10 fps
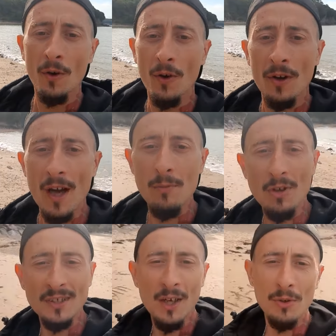Regarde-moi
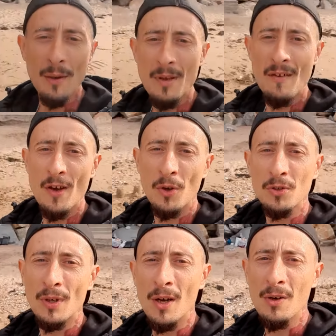ça, on a mis les vélos et
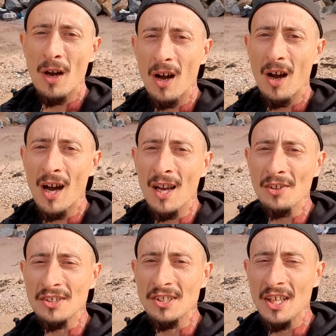tout là. Hein. À
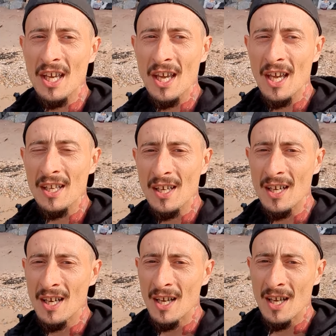l'ancienne.
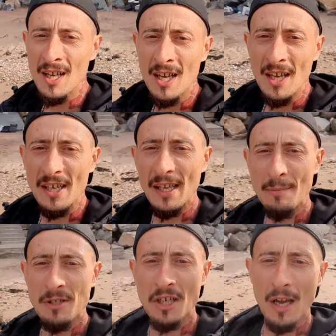Il y a des
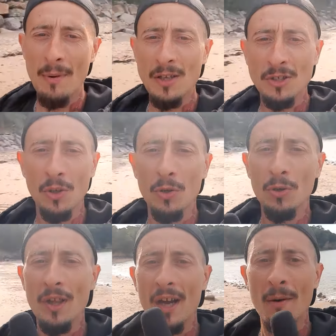petites cabanes sur l'eau
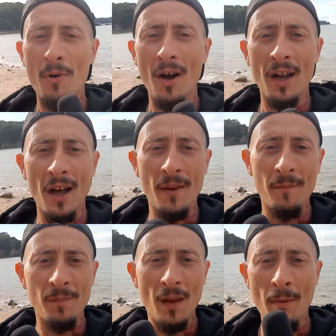derrière moi, regarde.
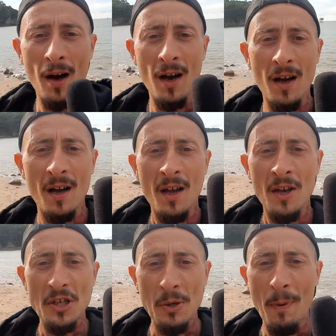Là-bas,
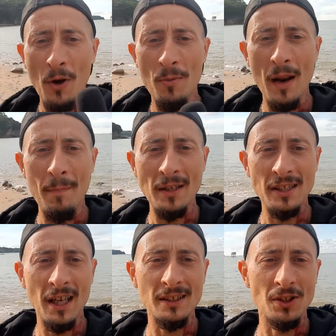je sais pas comment on appelle
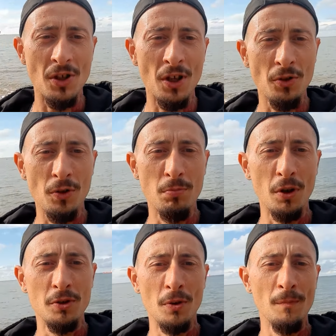ça, c'est genre un truc
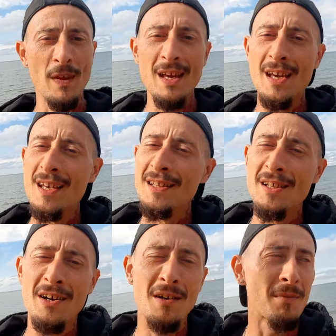breton.
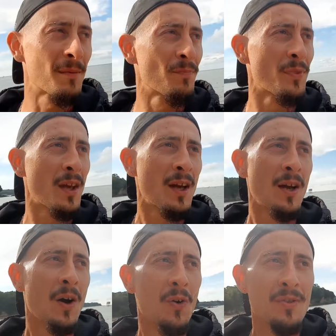Énorme.
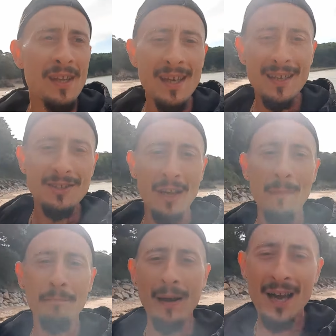On est sur la
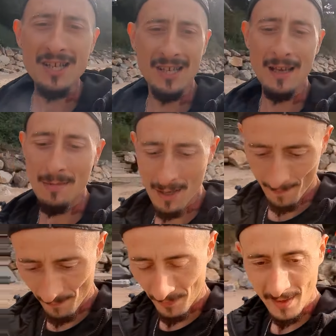plage, les amis.
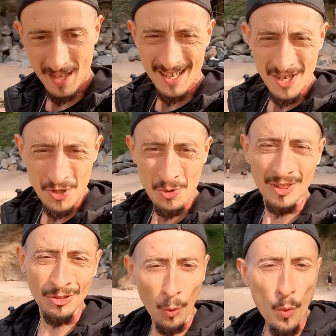Je suis
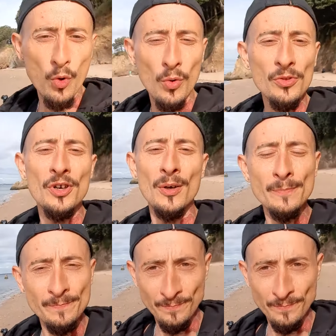trop content.